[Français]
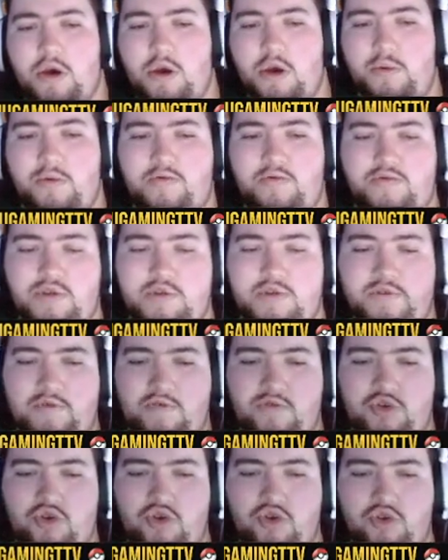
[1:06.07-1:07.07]
Hop, vous avez
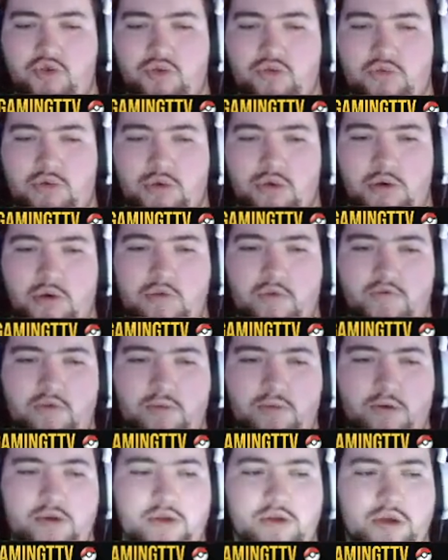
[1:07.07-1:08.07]
votre jeton, vous le
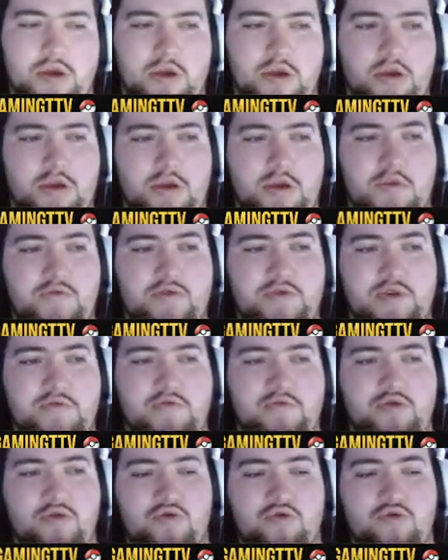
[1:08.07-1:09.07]
prenez et vous
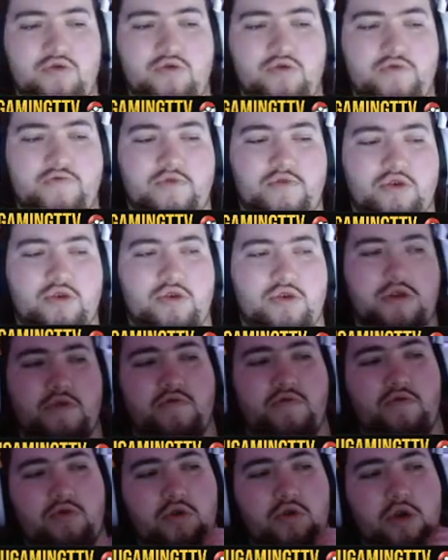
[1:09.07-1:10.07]
avez du coup votre
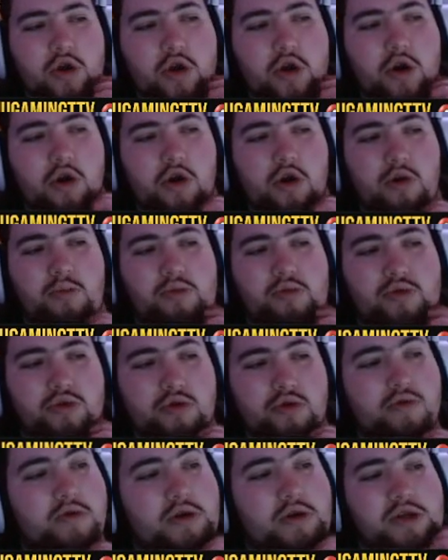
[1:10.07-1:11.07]
niveau en plus.
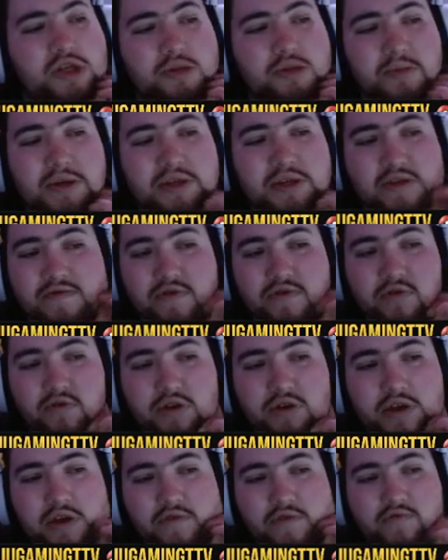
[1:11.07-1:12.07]
Voilà, j'espère que cette vidéo,
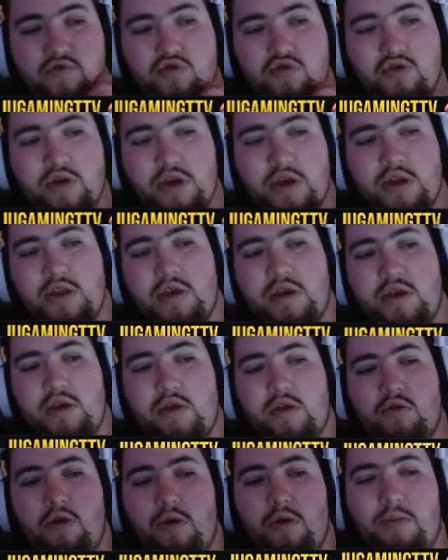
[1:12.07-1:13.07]
les gars, vous aura aidé
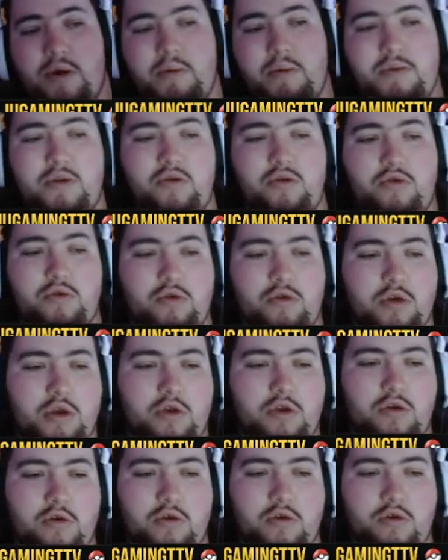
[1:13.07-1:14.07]
et aura permis de
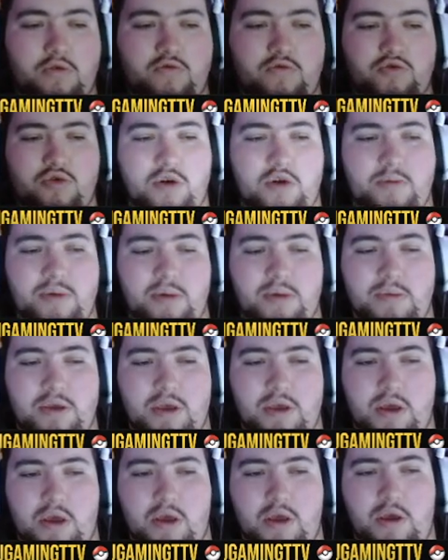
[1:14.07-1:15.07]
euh, vous aura
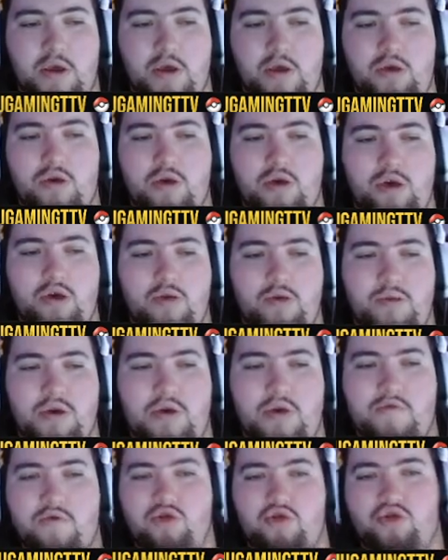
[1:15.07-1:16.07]
permis de
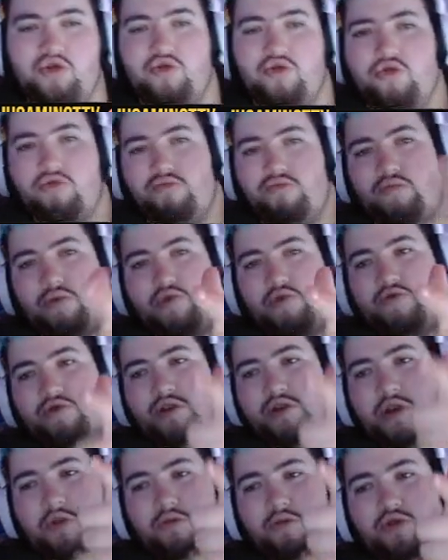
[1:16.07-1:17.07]
récupérer votre jeton. Moi, je vous
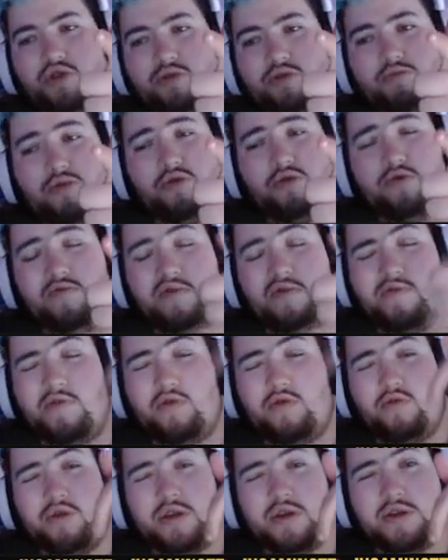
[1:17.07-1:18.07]
dis à la prochaine pour une nouvelle
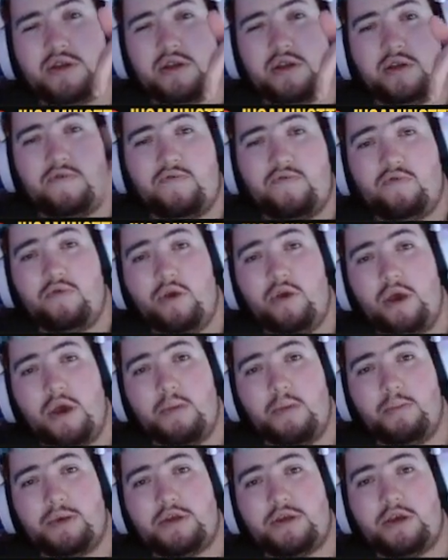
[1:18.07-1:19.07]
vidéo. Reste à l'affût
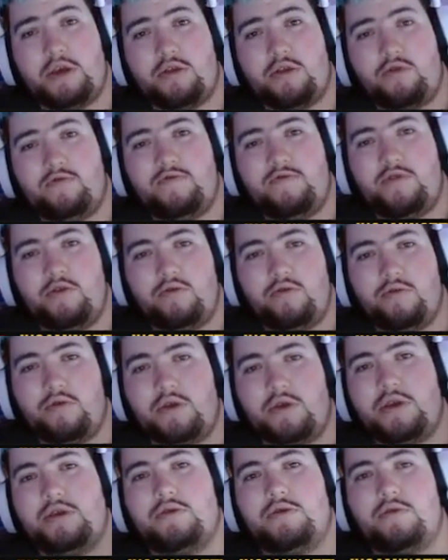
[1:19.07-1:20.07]
parce qu'il y a d'autres vidéos
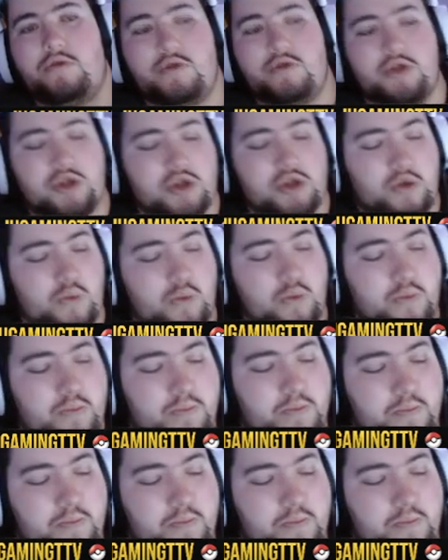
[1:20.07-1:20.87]
qui sortent. Ciao, ciao.